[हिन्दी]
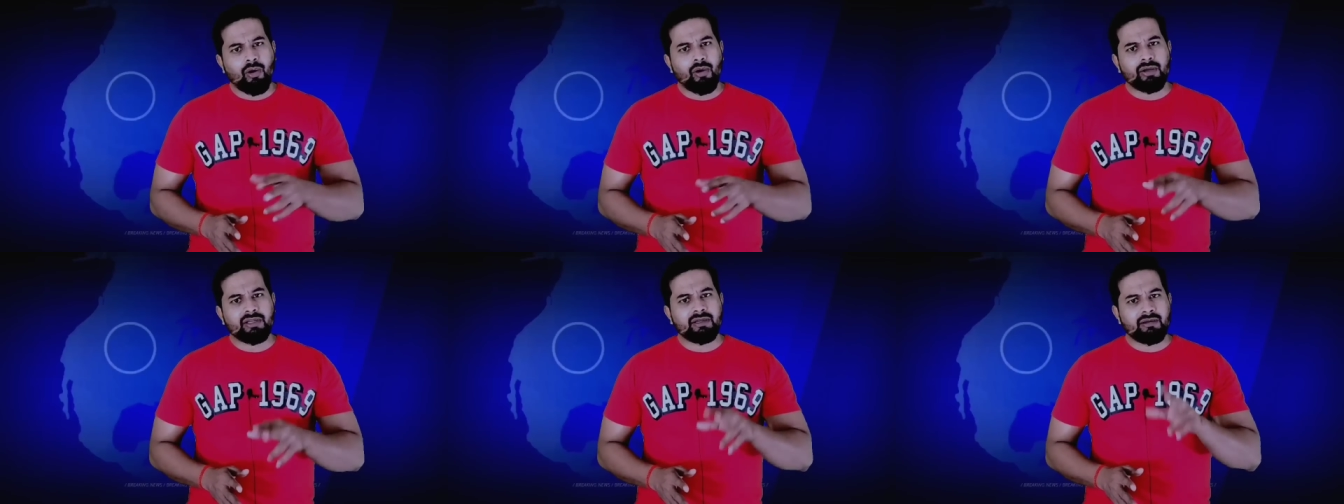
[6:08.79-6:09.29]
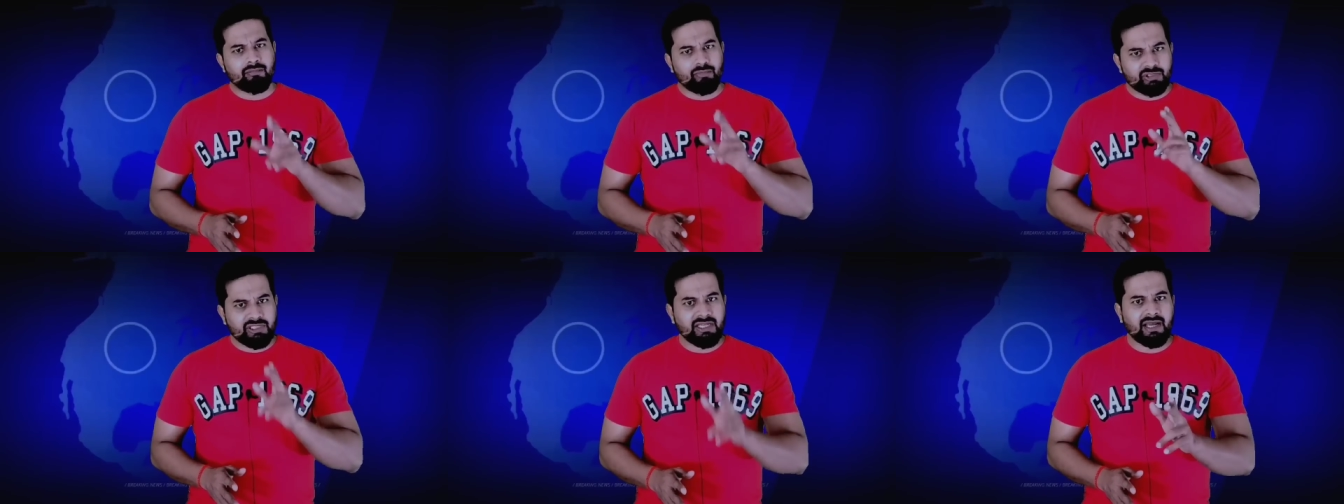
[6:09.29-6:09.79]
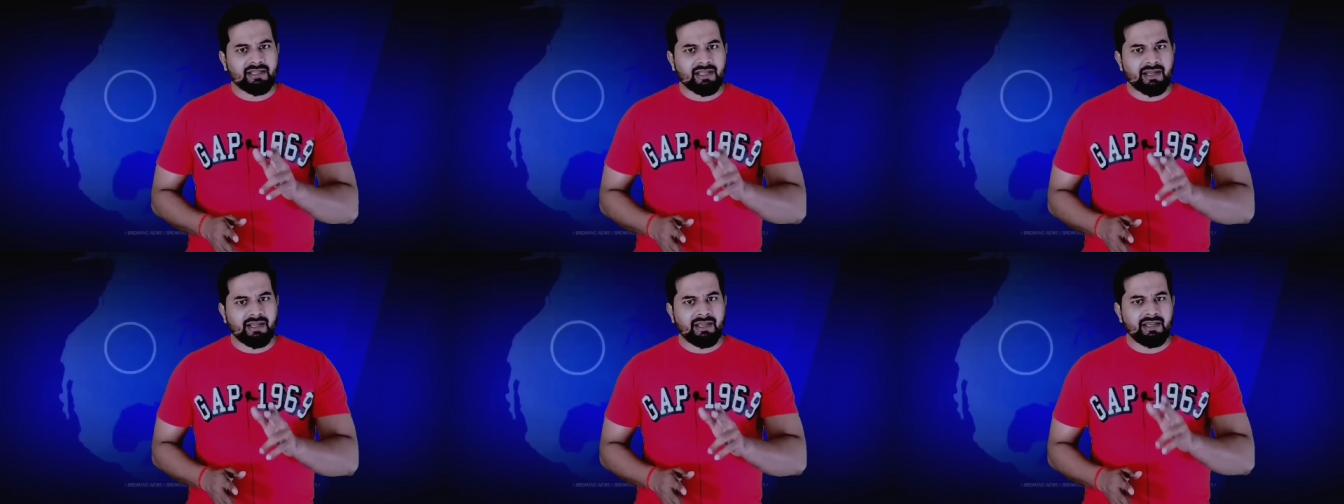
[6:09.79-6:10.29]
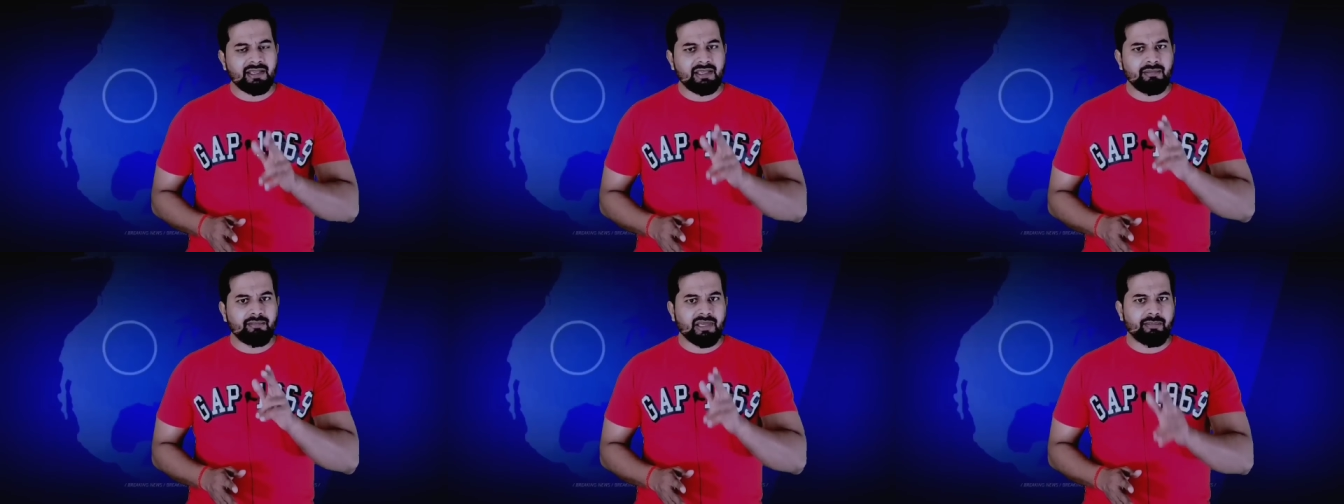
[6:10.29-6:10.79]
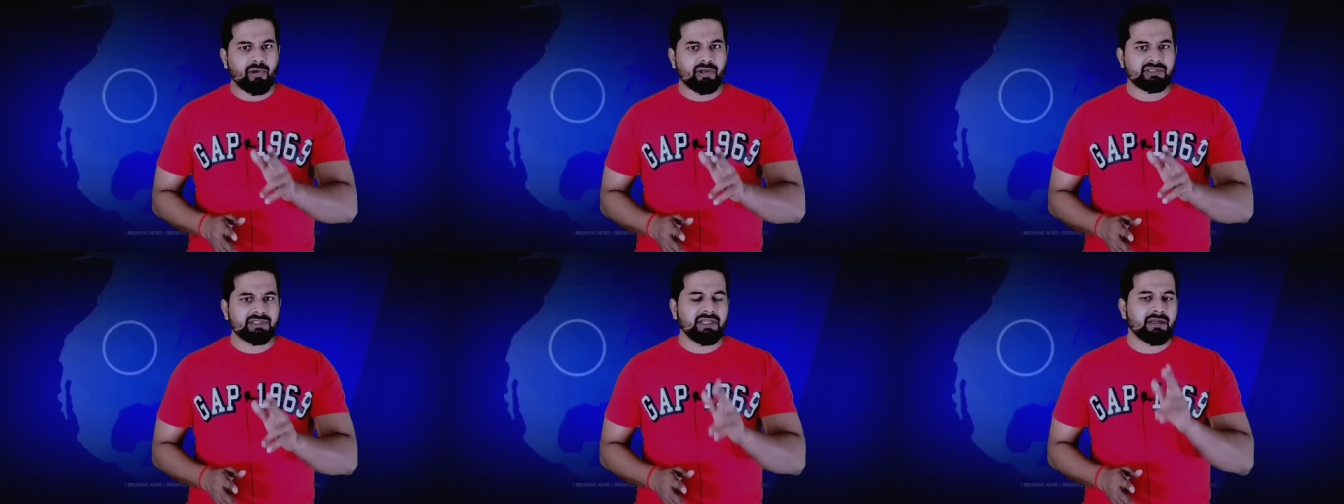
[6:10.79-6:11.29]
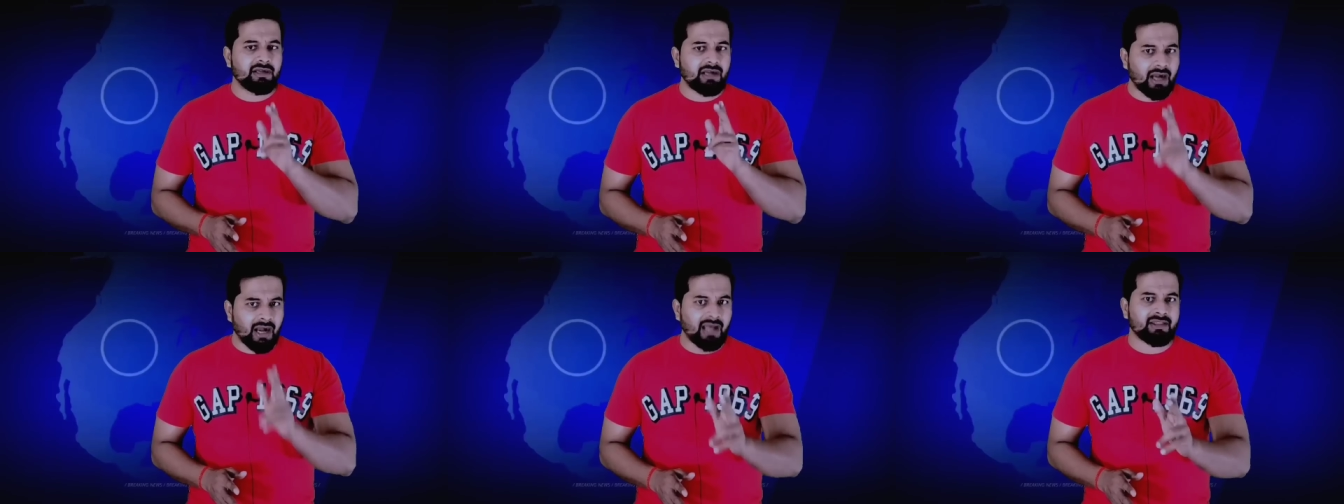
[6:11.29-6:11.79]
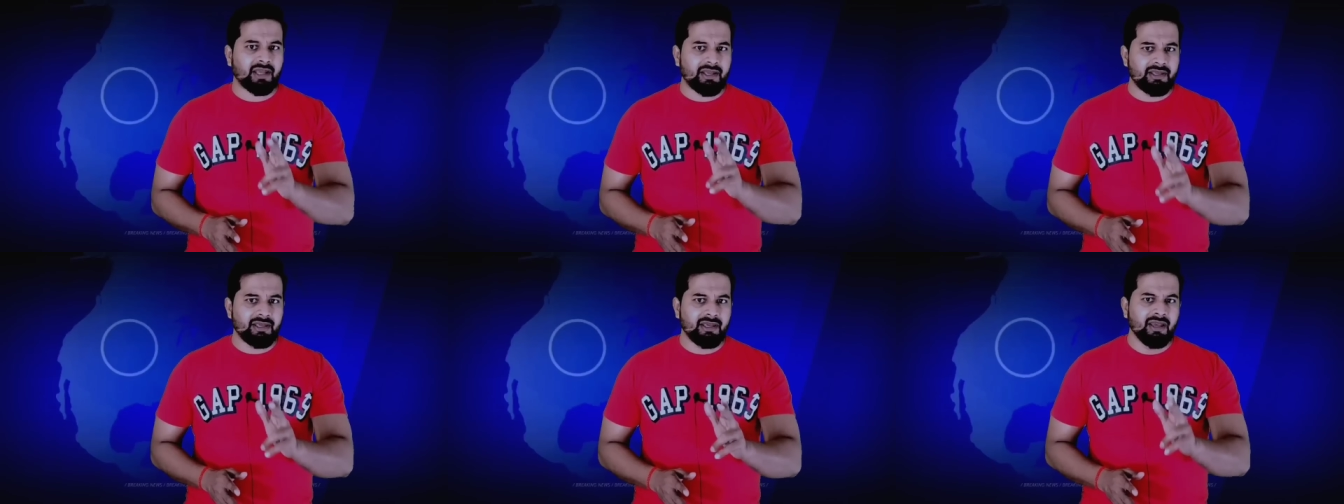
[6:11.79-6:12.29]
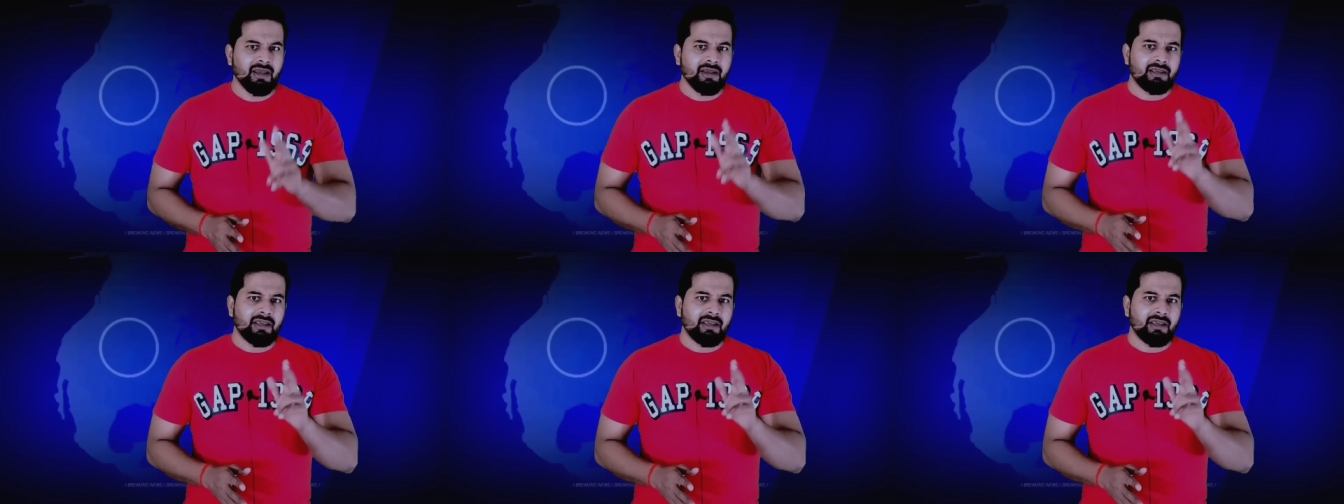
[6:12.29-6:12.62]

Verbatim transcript: और मुझे याद आ रहा है कि बिग बॉस ने कहा था ये